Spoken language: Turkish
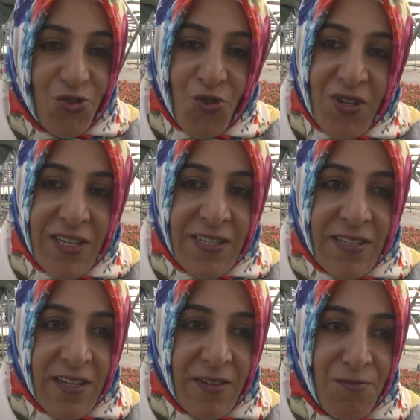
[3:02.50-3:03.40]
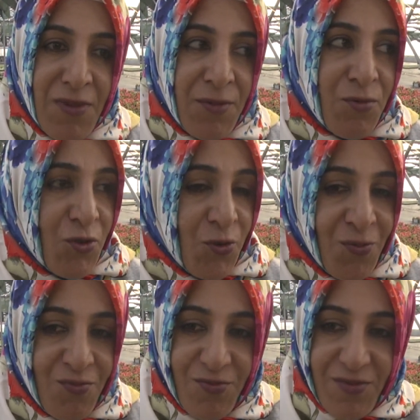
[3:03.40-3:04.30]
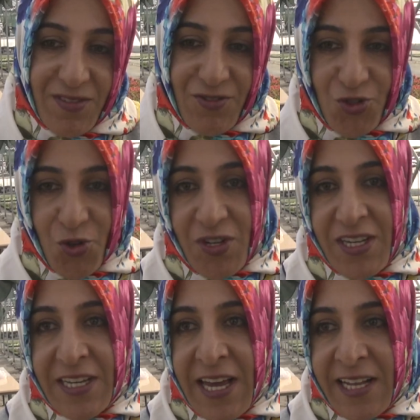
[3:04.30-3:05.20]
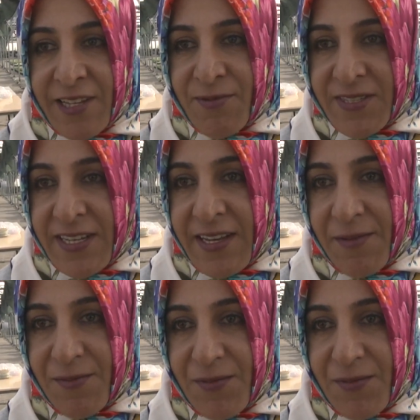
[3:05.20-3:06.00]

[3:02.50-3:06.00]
Çok iyi memnunum. Çok iyi geldi bize.